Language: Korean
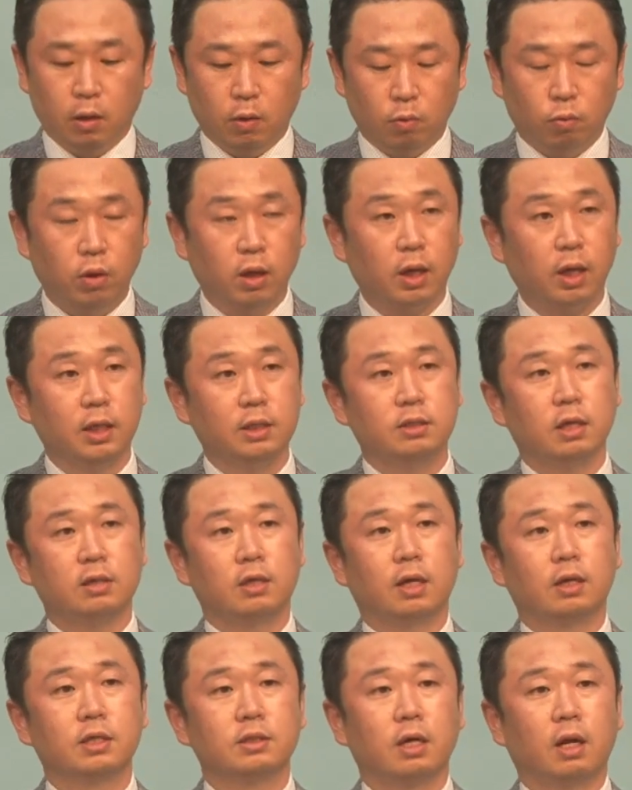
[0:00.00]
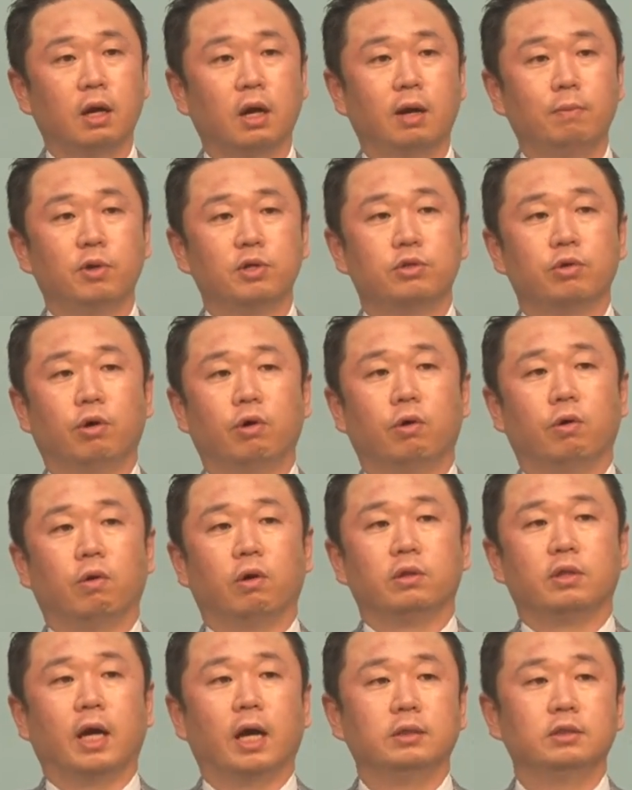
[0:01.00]
우리가 이 세상을 살아가면서
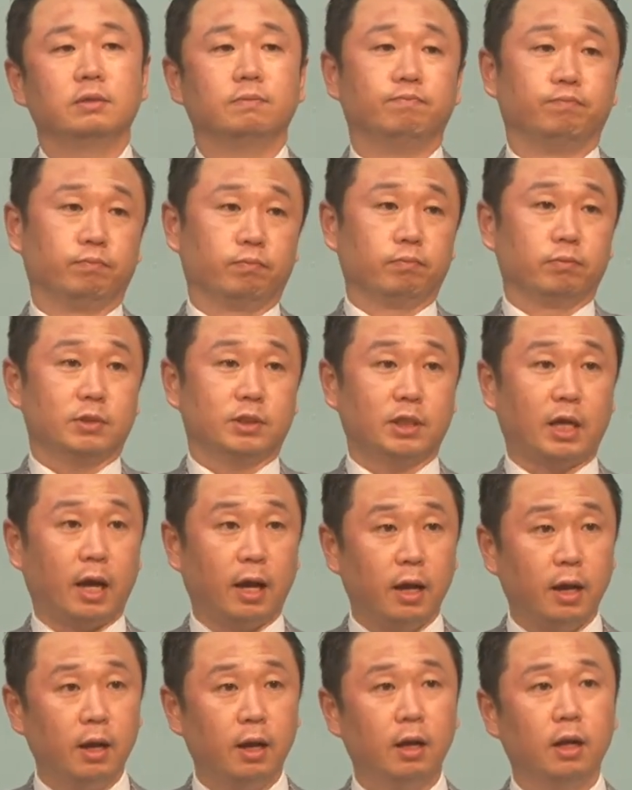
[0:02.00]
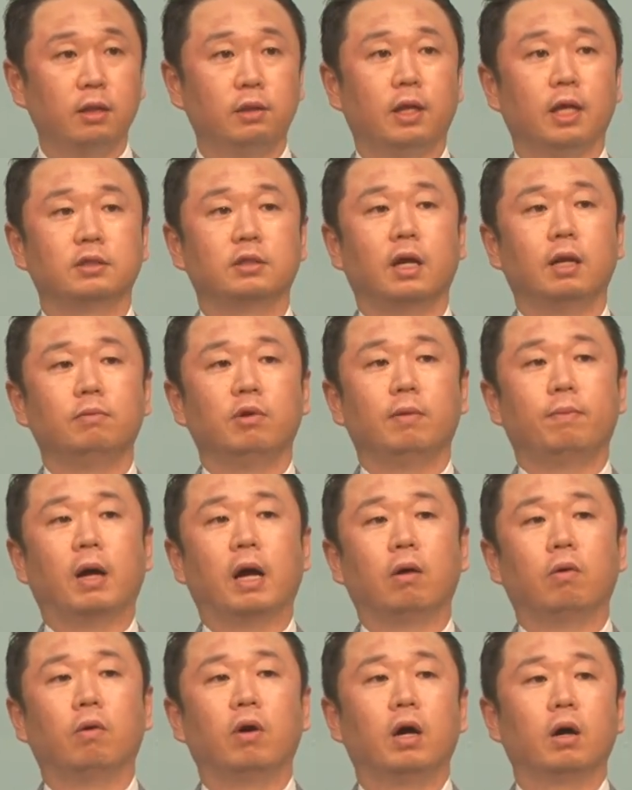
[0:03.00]
나는 잘 내 삶을
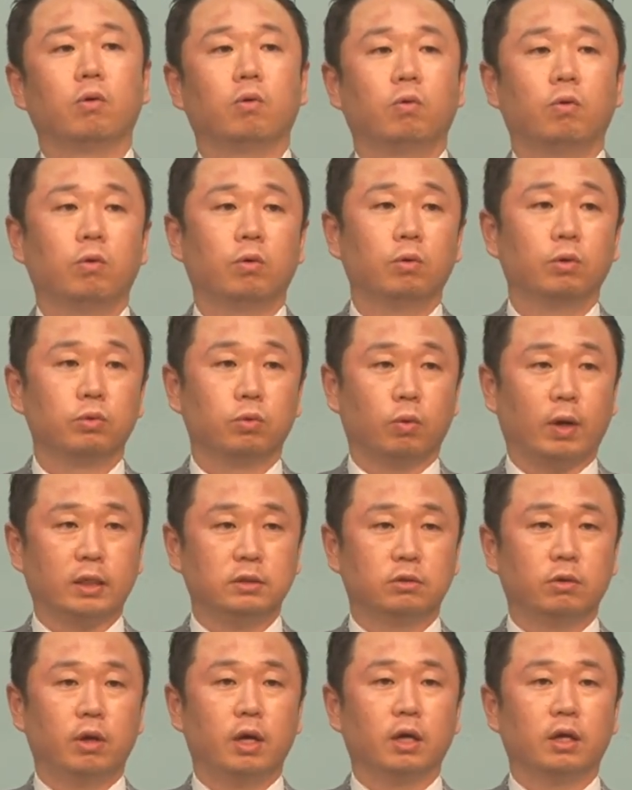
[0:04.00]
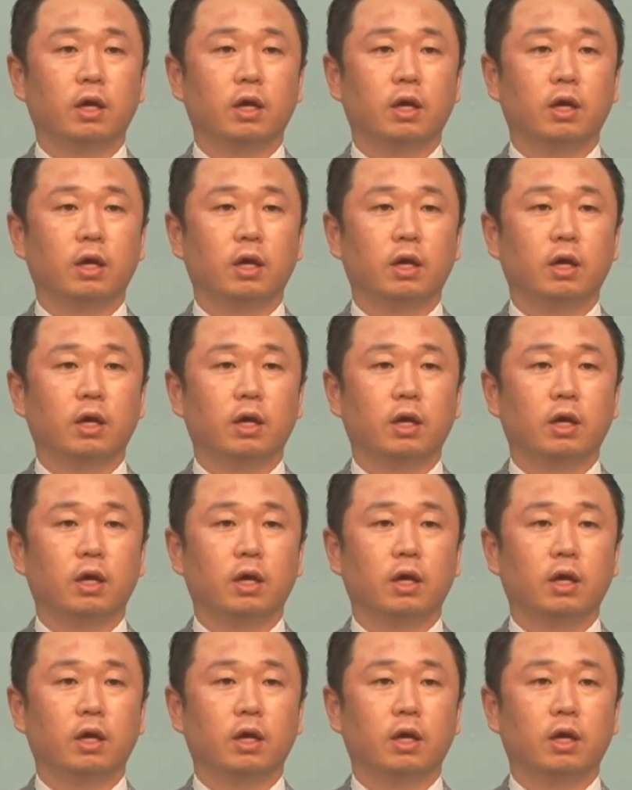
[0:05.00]
방어하고 또 안전하게